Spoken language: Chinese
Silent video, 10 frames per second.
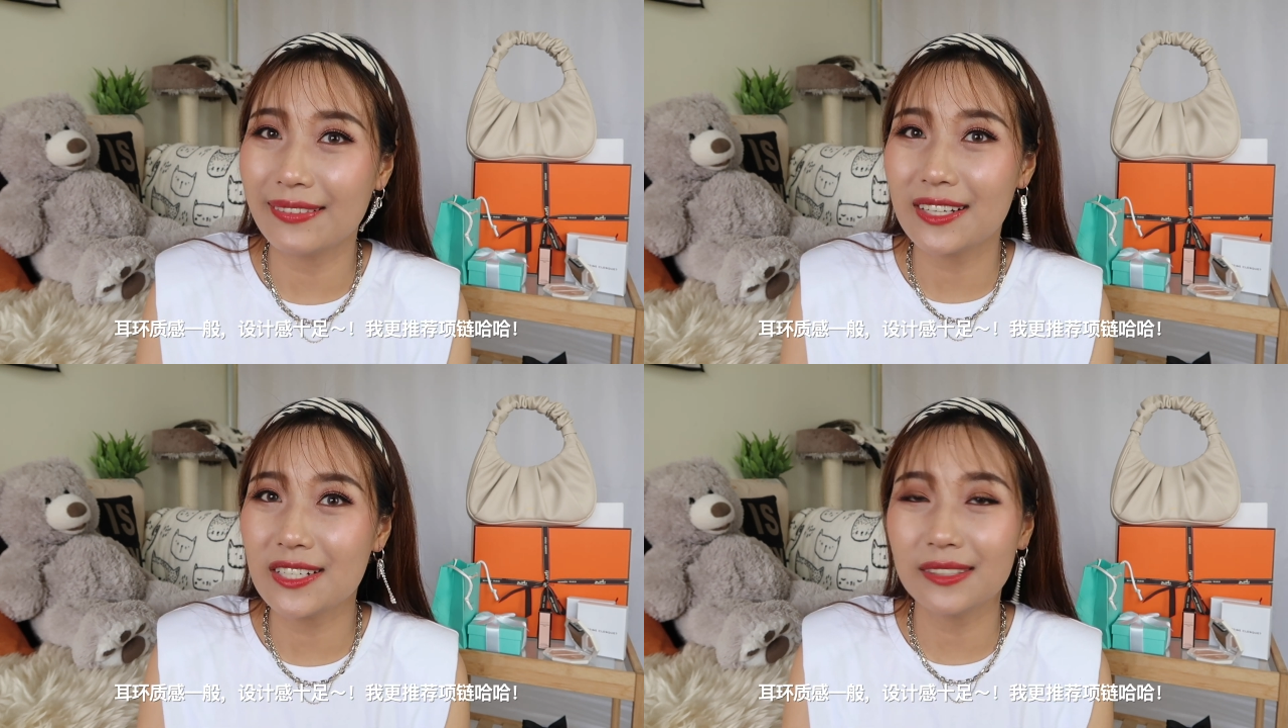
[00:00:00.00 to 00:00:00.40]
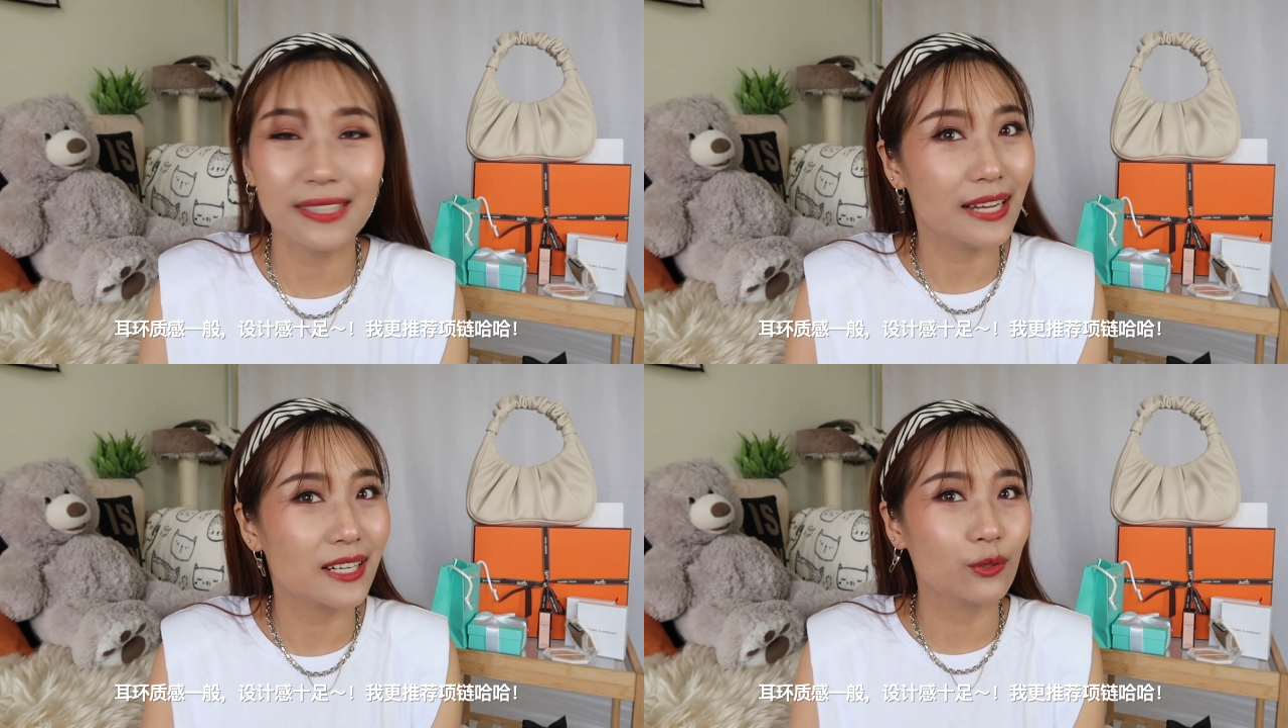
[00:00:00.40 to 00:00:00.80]
但这个
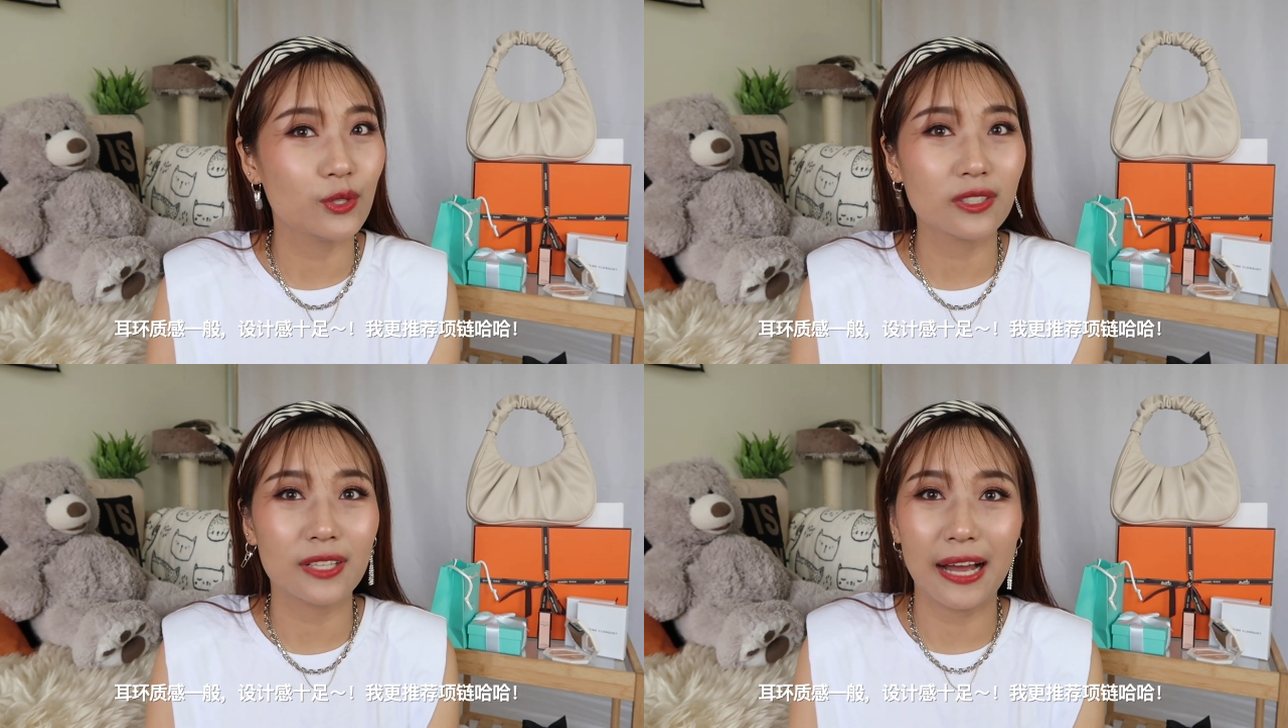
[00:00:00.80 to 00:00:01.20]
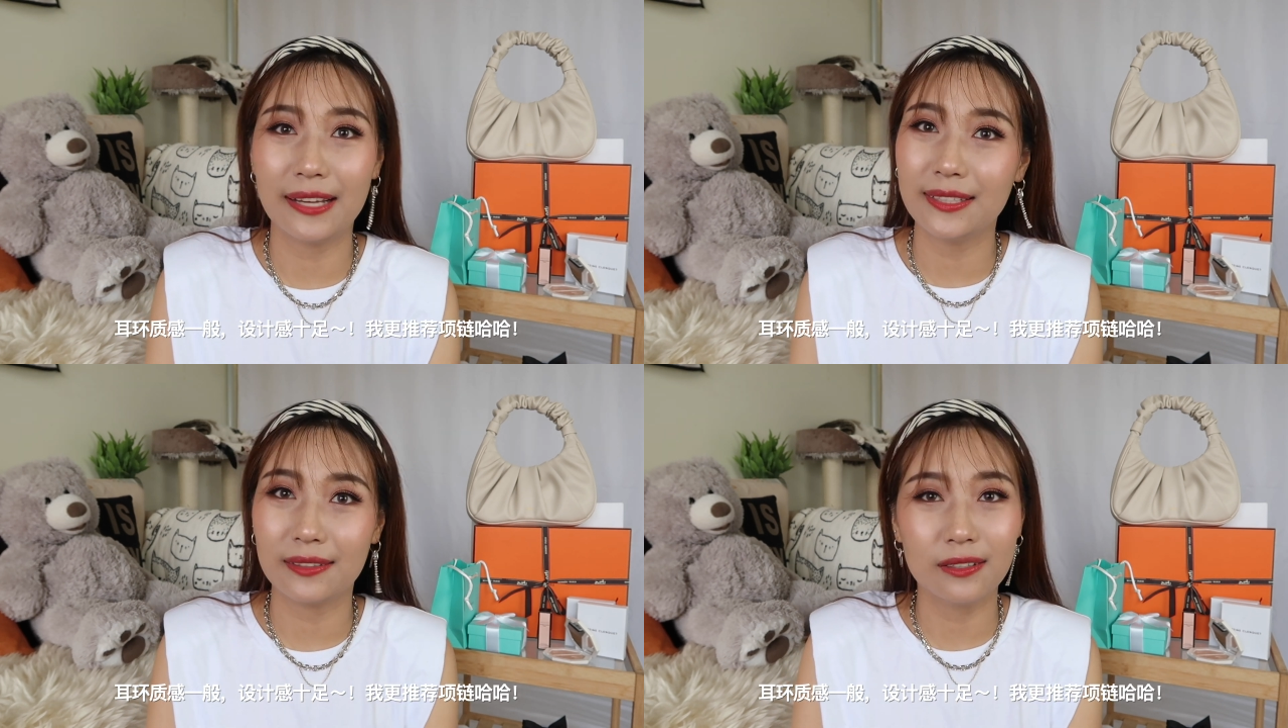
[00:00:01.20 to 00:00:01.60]
戴上去真的
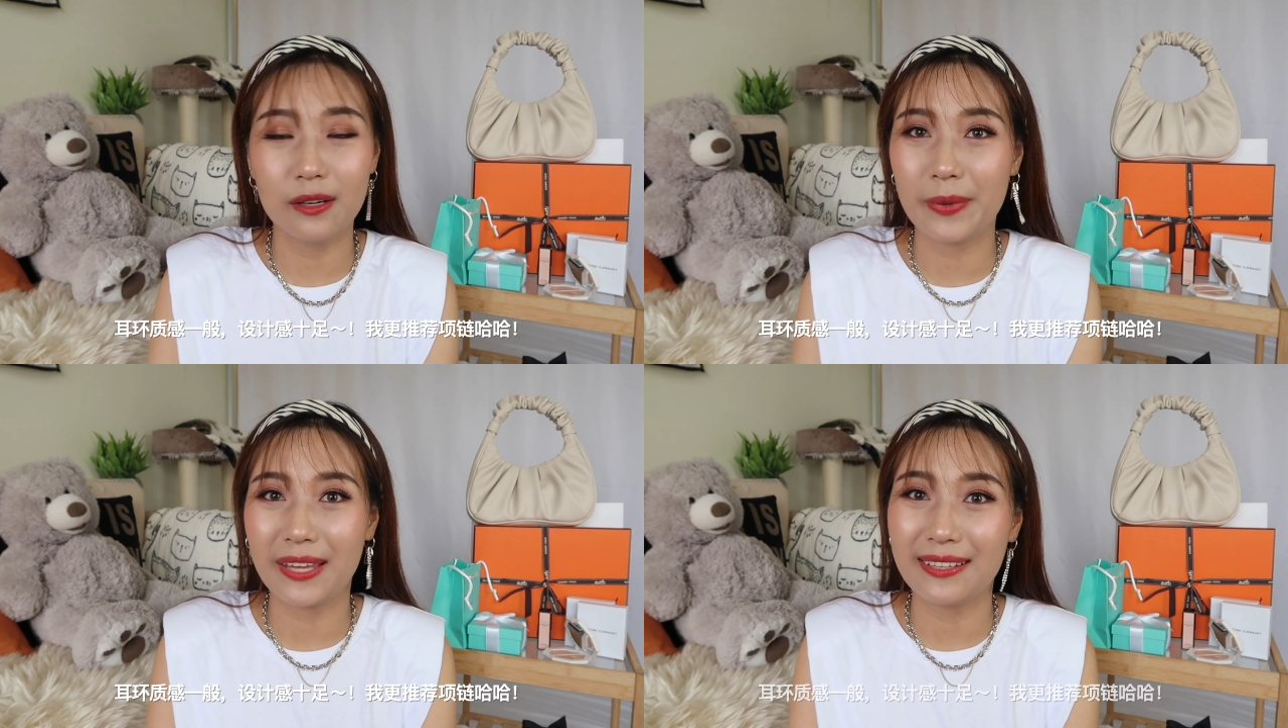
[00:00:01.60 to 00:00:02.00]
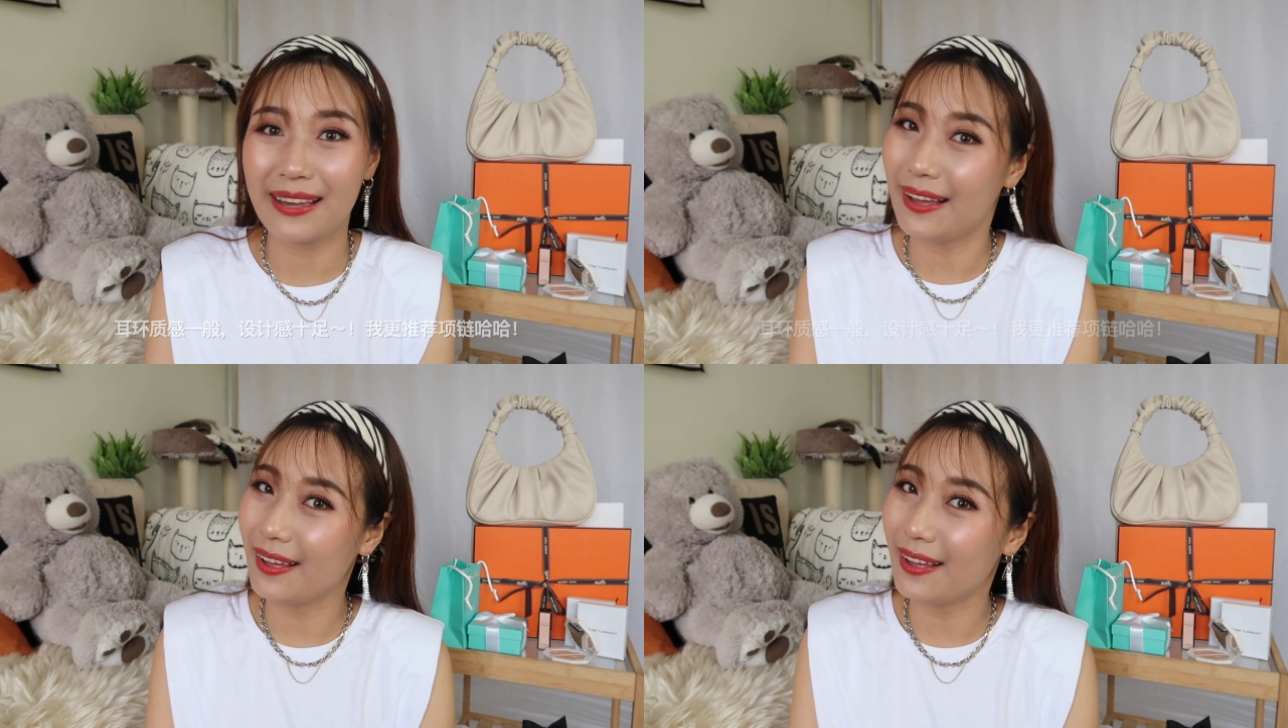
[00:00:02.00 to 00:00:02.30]
还挺特别的哎。